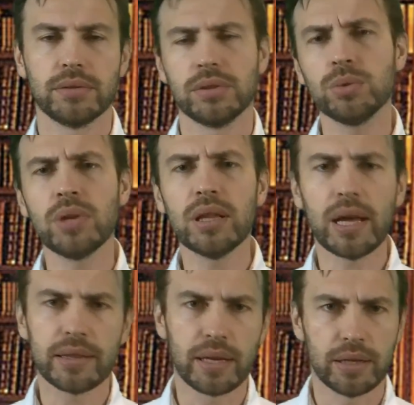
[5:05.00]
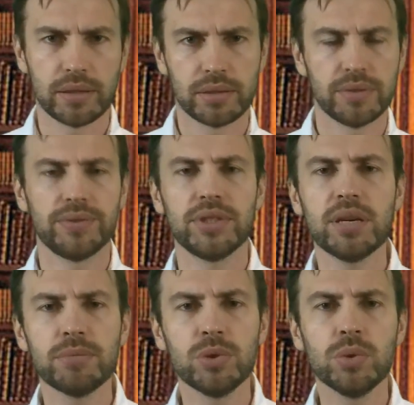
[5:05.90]
Ну да ладно,
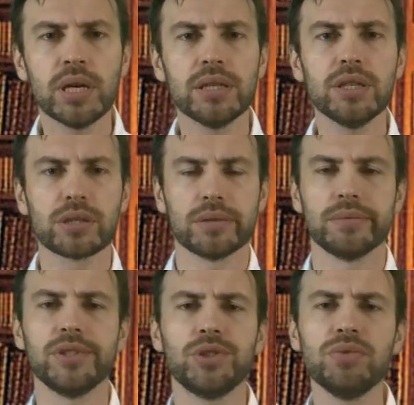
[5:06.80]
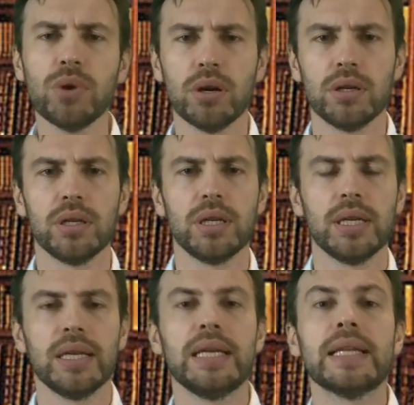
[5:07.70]
всем не угодишь, ничего.
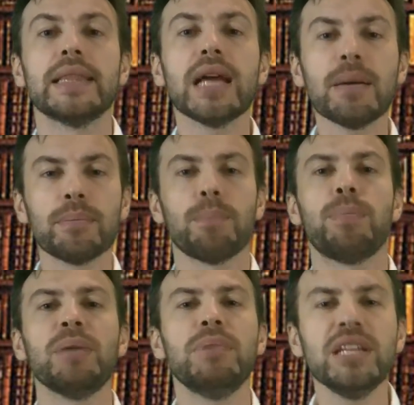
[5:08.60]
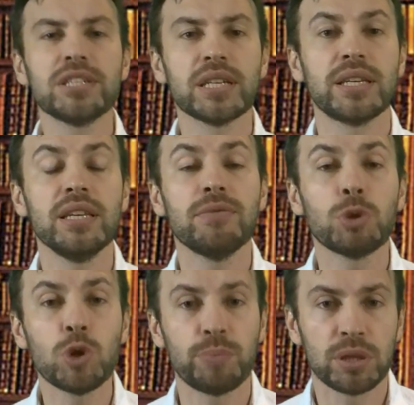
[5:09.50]
Нам поближе к
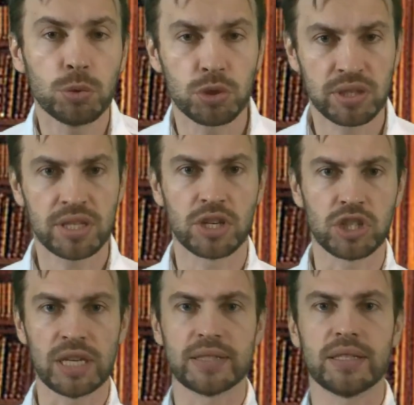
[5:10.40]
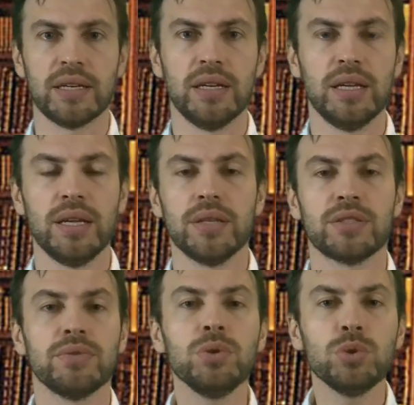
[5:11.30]
Европе нужно держаться.
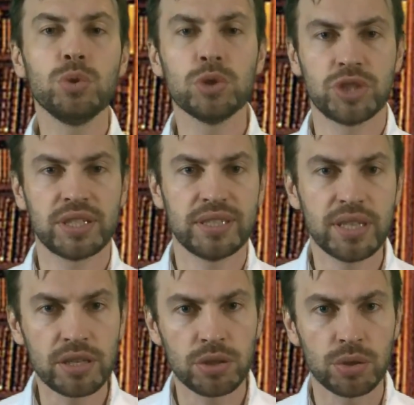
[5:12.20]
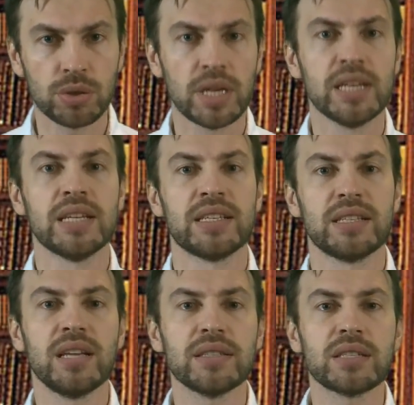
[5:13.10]
Свою дочь Ксению за
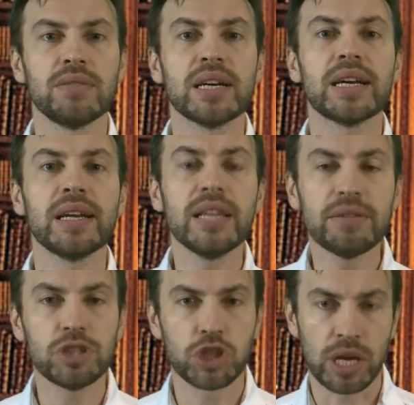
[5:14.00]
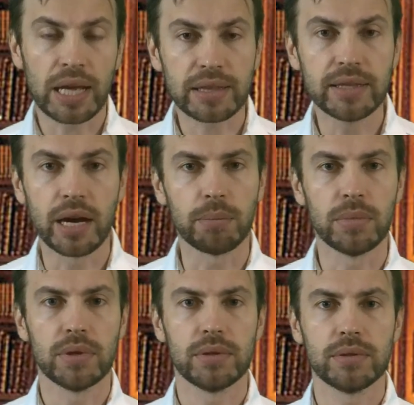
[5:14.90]
датского королевича отдам.